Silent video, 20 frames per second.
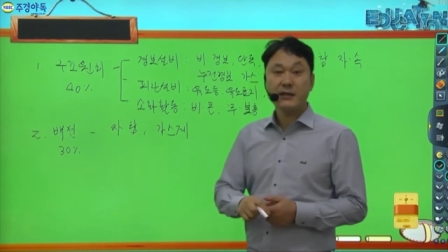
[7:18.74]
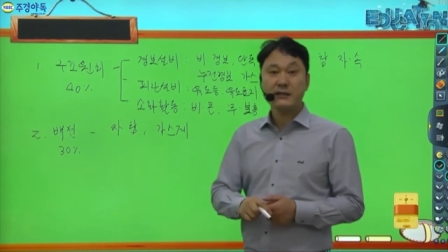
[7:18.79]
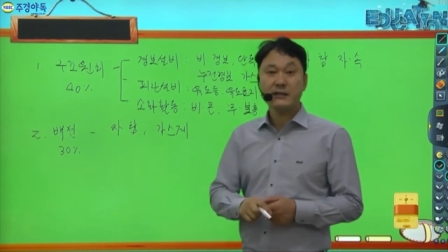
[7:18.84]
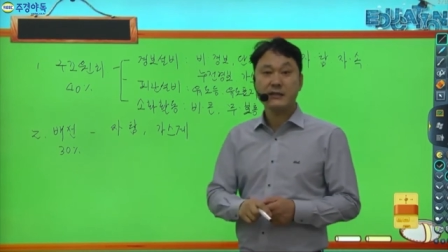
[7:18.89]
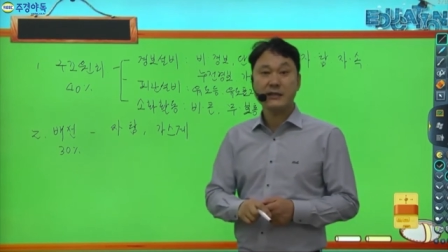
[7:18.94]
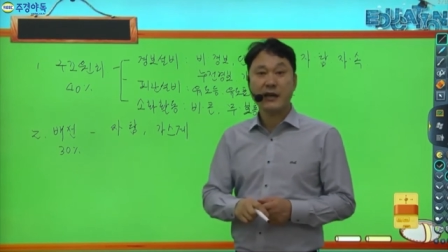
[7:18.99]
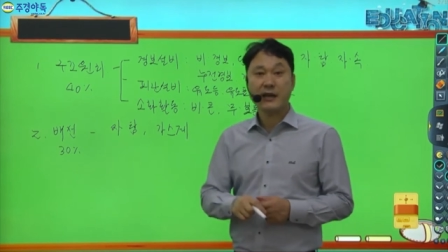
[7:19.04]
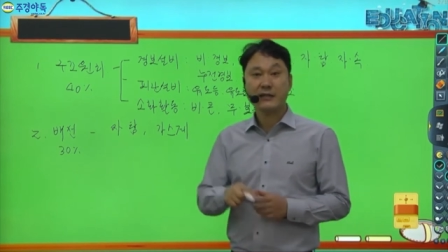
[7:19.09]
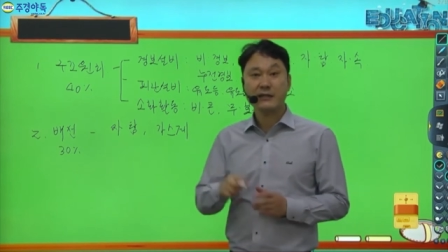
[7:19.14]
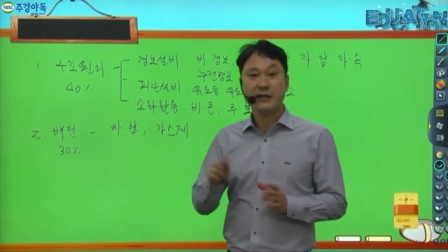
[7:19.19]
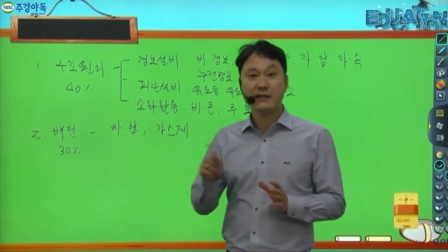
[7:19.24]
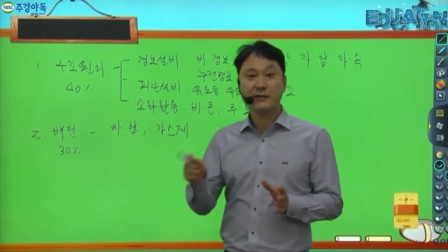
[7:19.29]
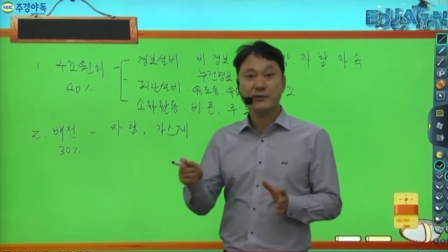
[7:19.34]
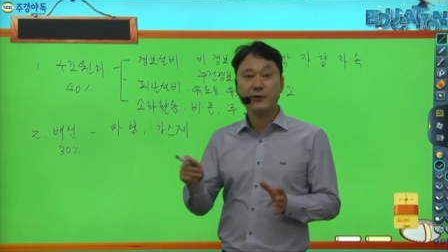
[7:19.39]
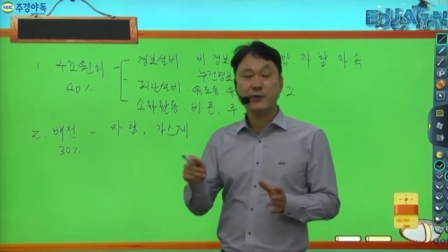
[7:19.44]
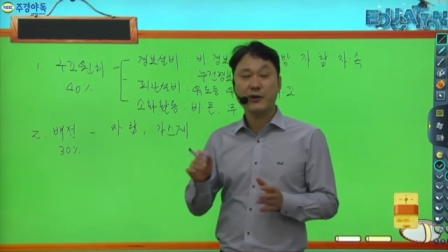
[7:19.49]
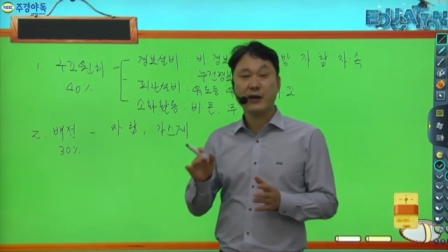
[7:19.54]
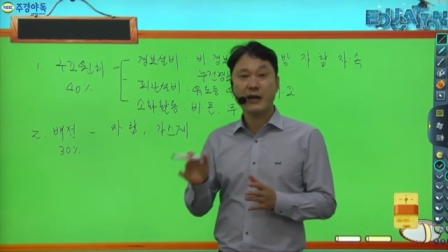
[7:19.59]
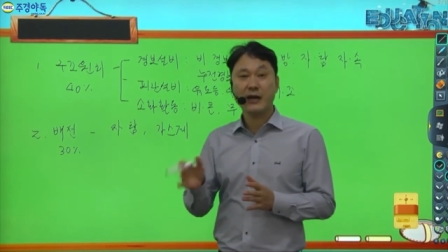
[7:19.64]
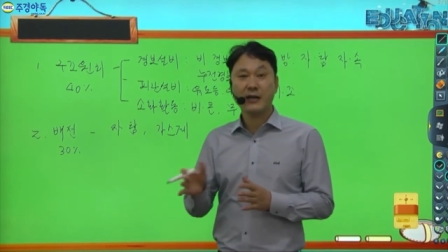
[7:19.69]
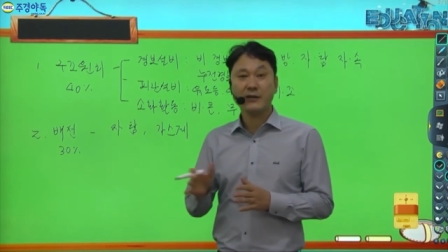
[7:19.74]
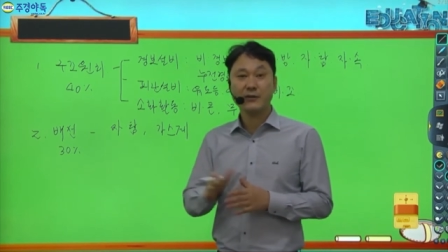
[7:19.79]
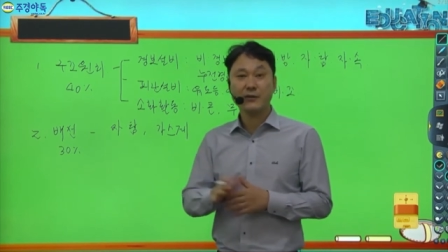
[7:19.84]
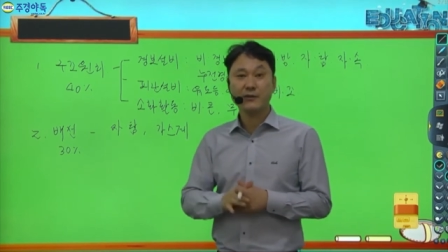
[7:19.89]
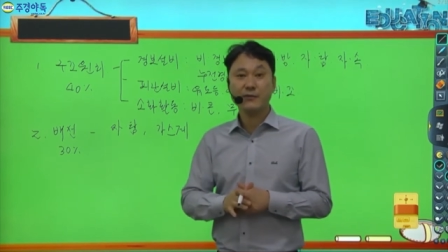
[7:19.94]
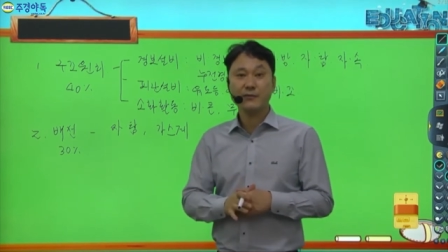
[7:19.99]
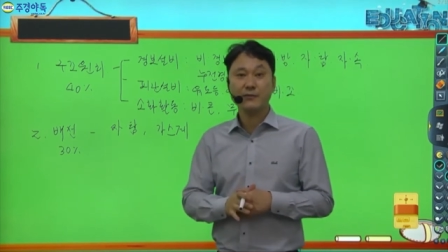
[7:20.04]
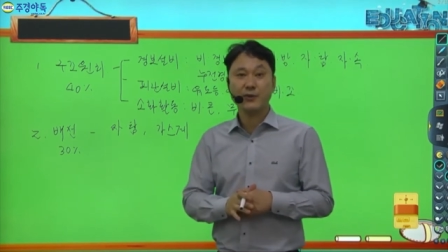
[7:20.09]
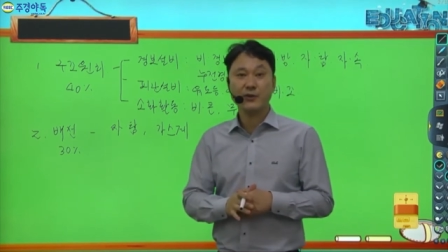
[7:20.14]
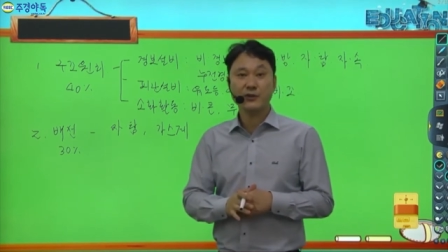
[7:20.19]
이산화탄소
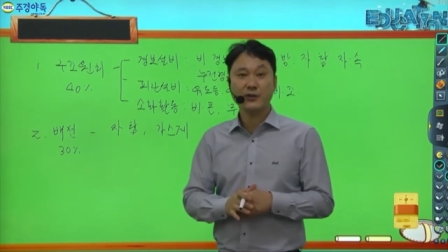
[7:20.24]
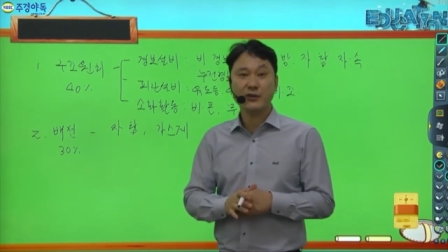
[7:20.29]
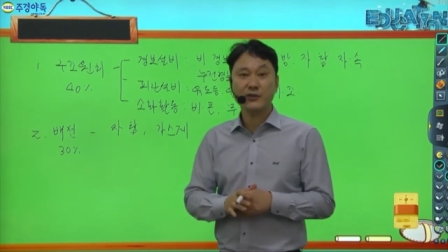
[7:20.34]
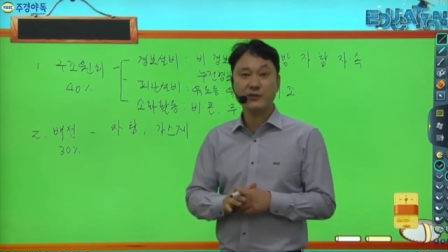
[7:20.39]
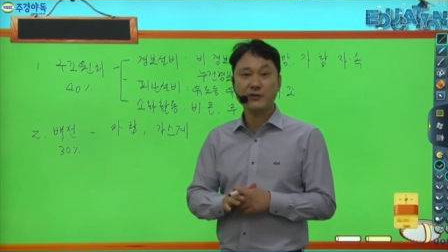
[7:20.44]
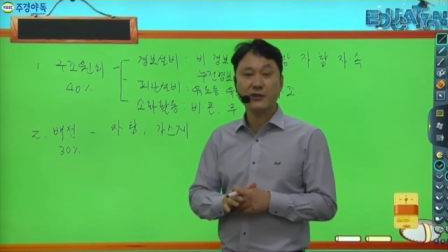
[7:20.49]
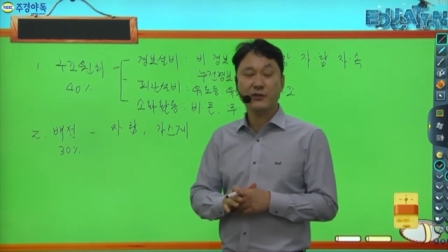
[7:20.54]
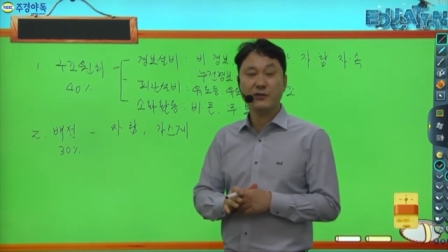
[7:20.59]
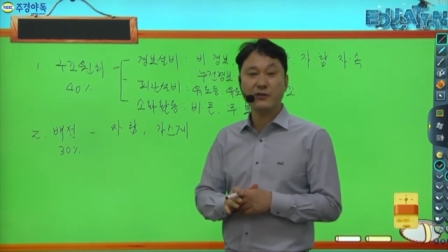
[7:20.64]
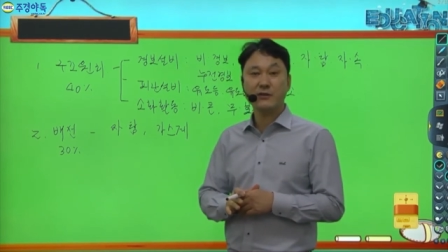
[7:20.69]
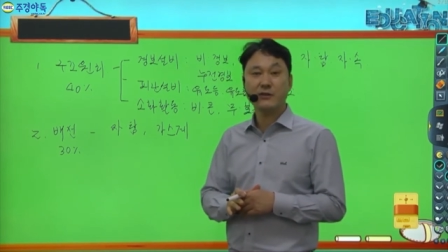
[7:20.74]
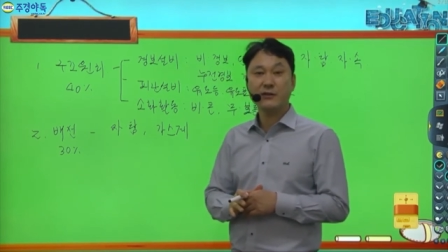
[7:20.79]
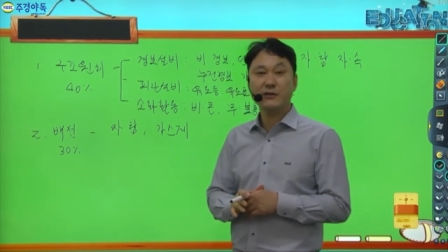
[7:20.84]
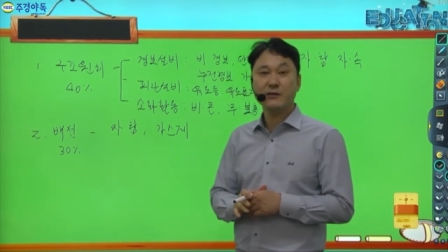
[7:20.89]
하론 뭐 청정